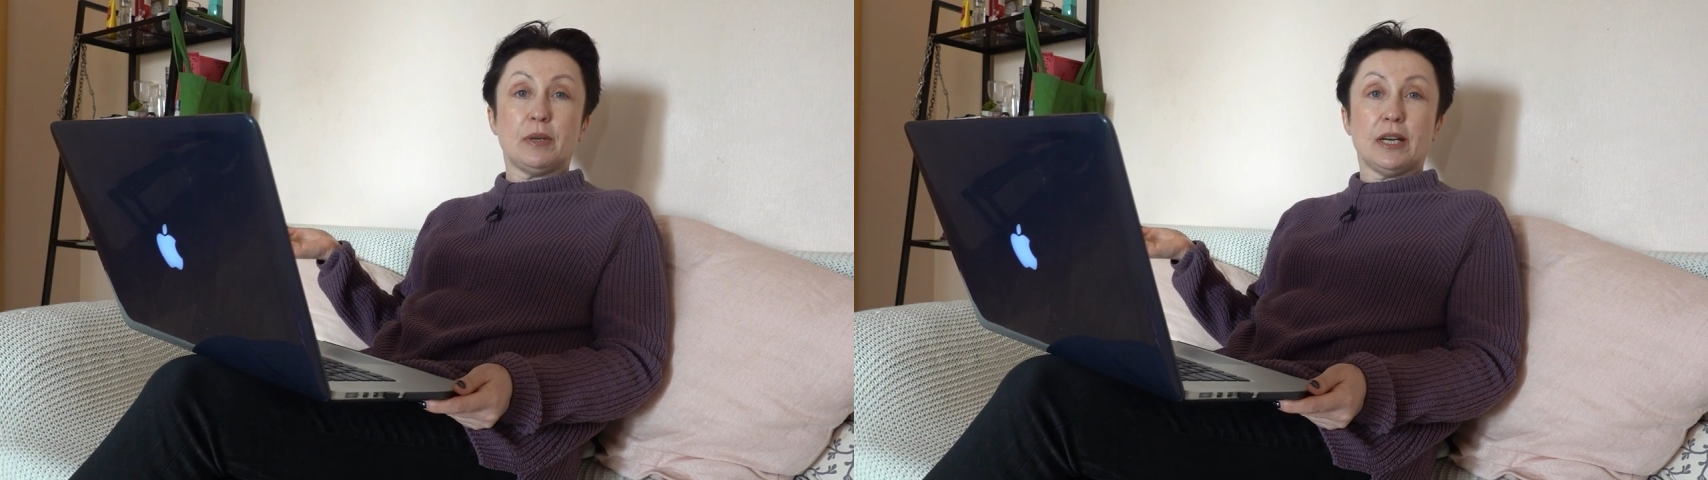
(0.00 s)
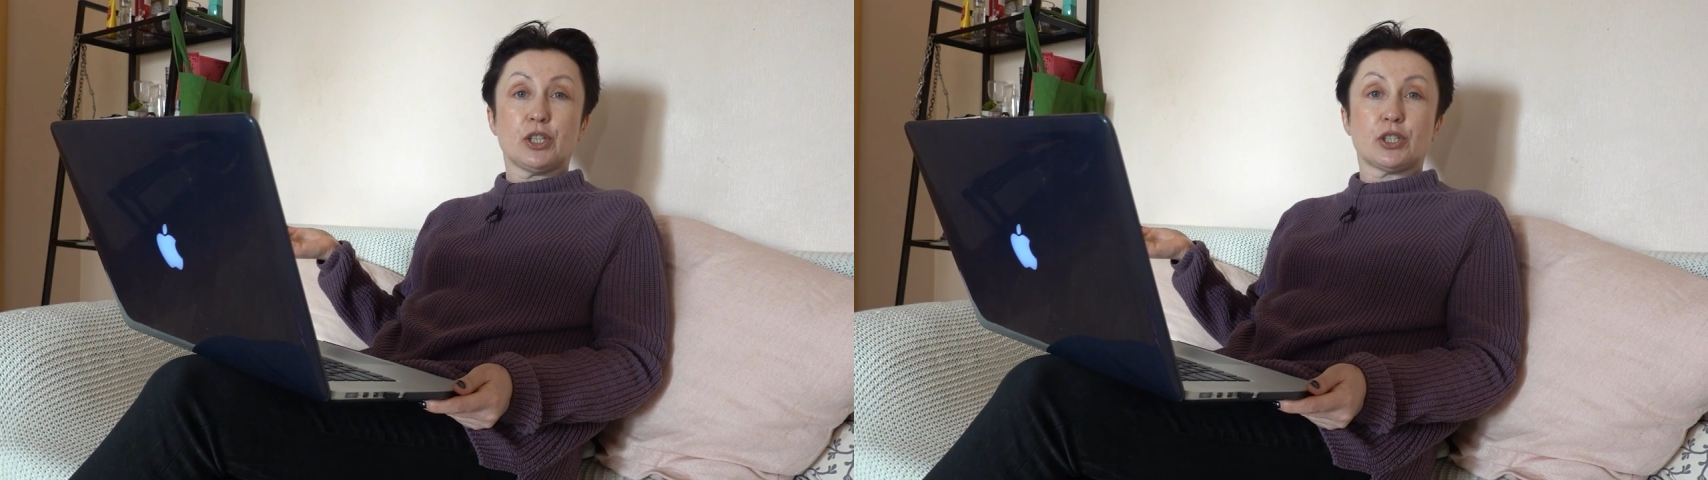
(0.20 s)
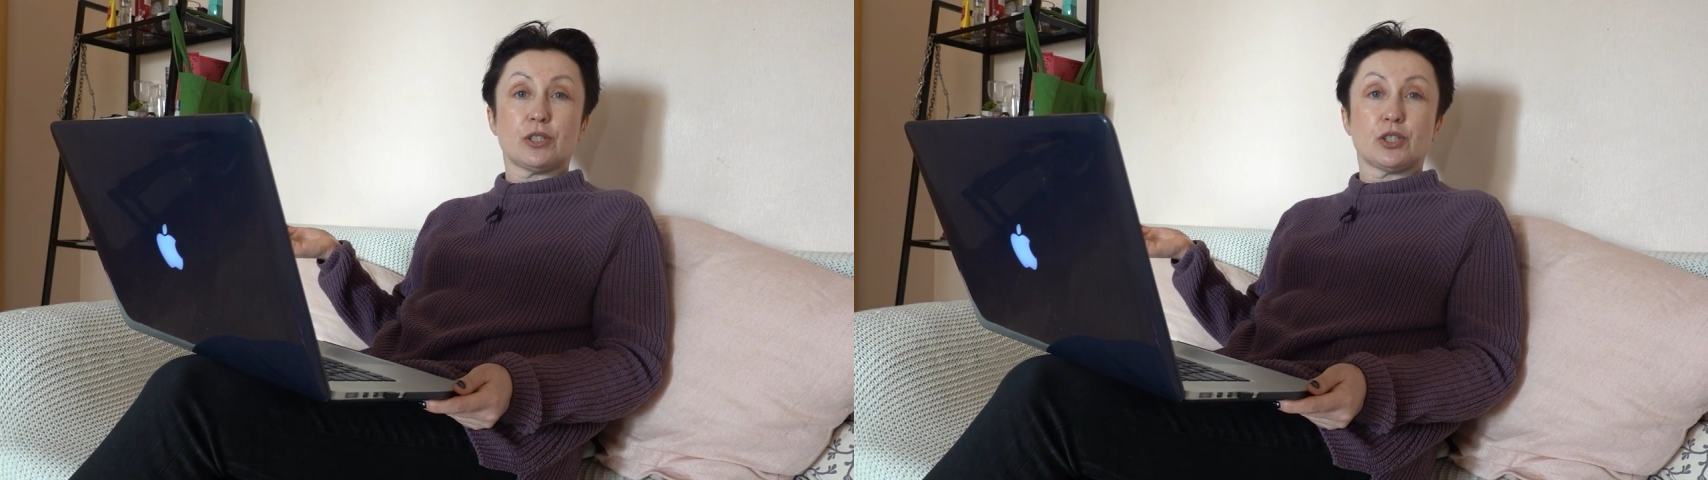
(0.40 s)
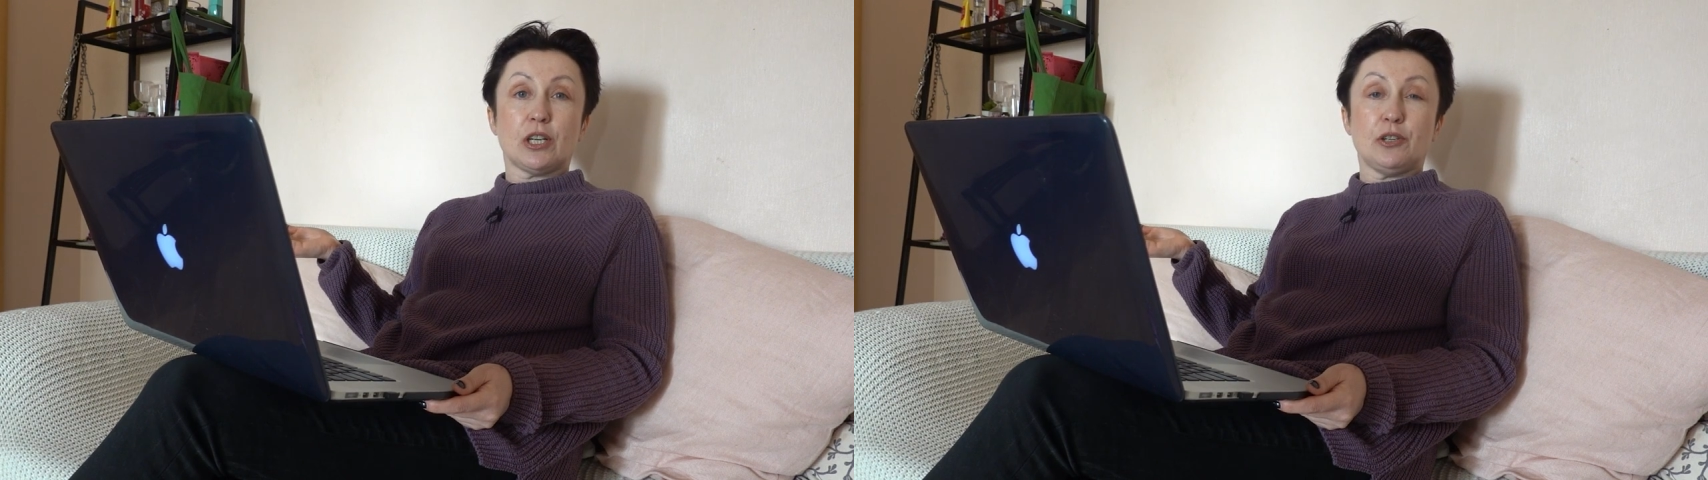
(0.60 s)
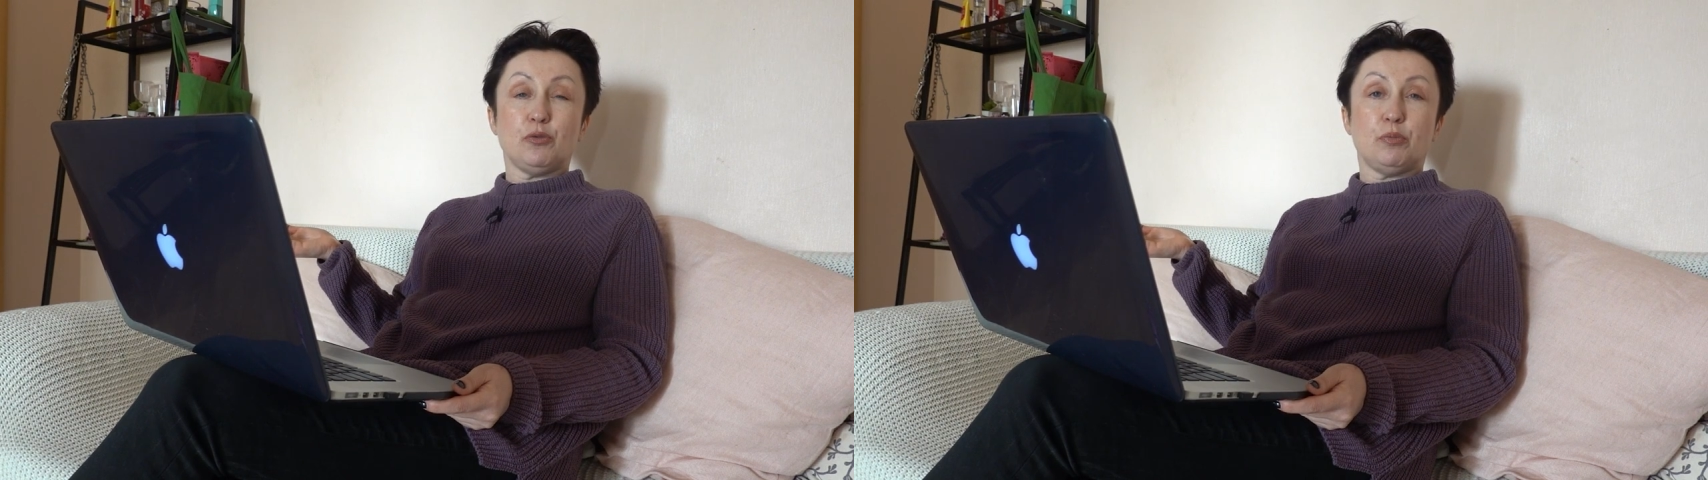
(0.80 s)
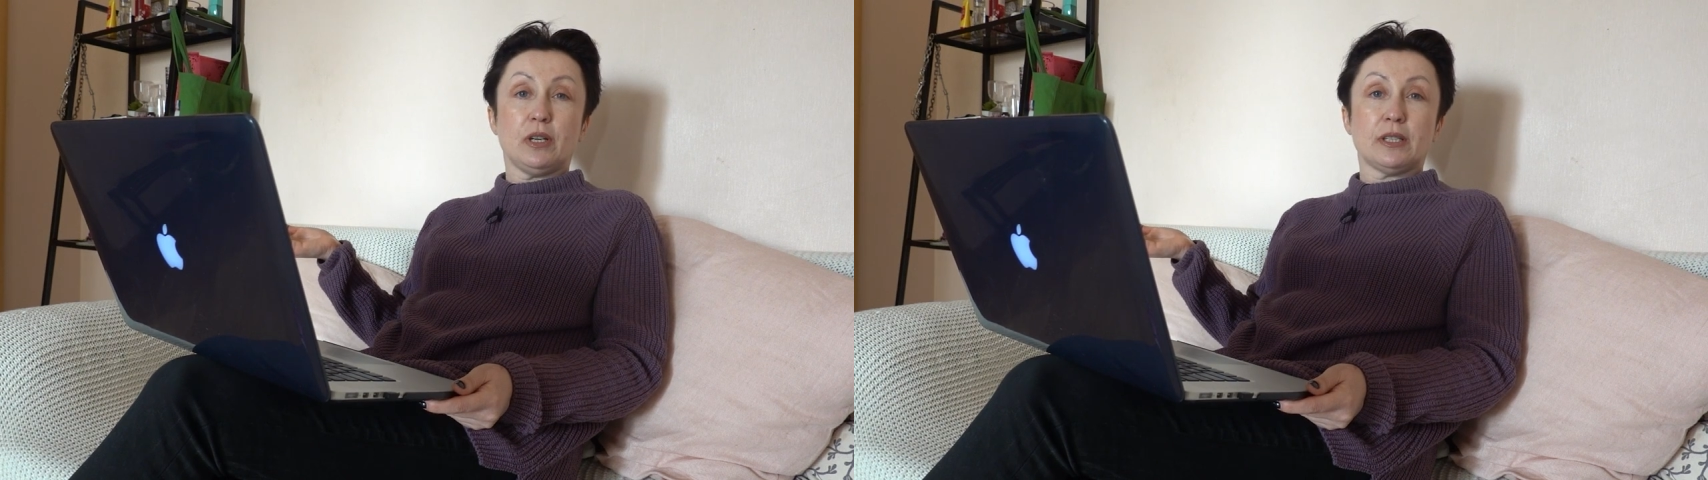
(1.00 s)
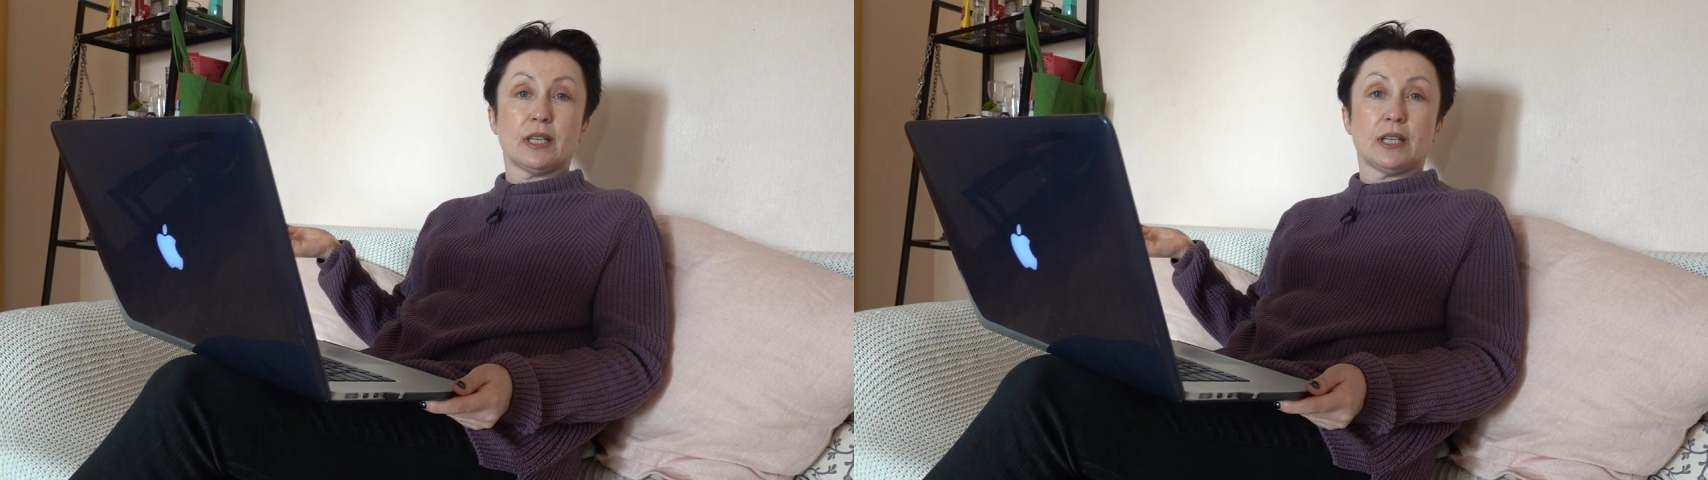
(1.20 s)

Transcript: пляжи, к сожалению, были